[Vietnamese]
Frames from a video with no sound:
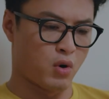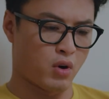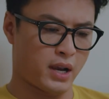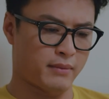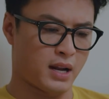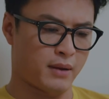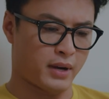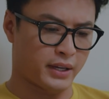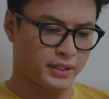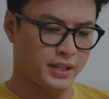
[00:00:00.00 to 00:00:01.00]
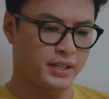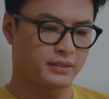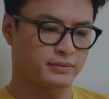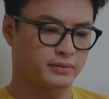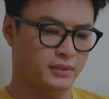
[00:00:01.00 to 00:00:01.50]
bố em làm
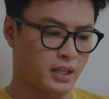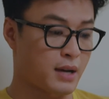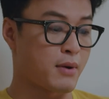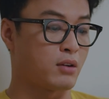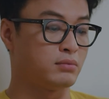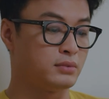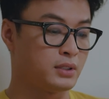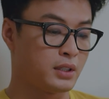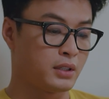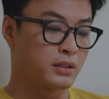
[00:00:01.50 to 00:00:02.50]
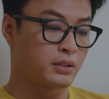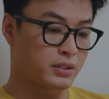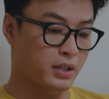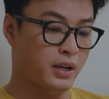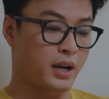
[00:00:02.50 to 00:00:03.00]
it thích đá bóng
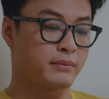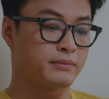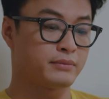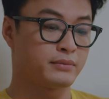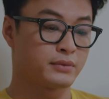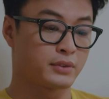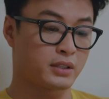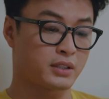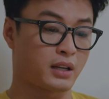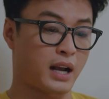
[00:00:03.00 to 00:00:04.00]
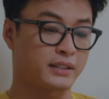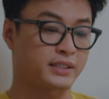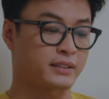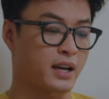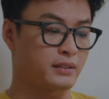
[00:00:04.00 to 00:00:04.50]
thích chơi game thích chân
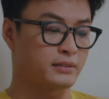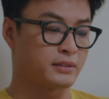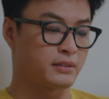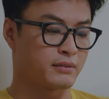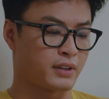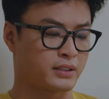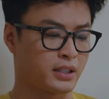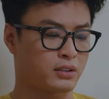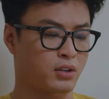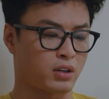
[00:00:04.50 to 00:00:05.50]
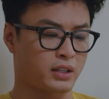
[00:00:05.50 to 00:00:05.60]
gà xả tắc và thích